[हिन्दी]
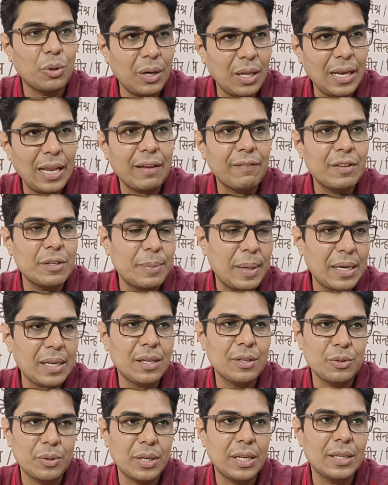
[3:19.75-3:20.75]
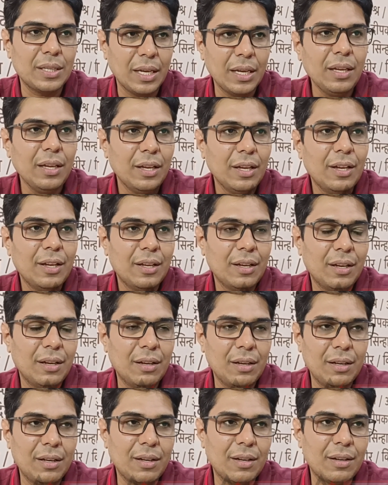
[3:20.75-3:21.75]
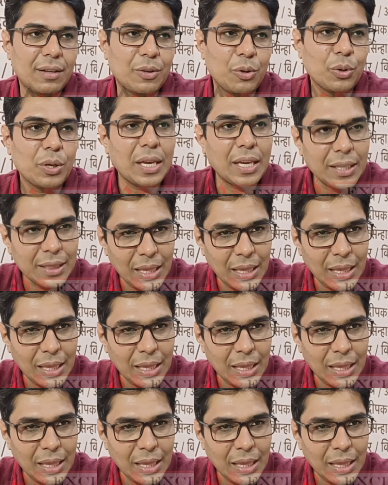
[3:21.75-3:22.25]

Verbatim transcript: थोड़ा लैंग्वेज बैरियर जो रहता है क्योंकि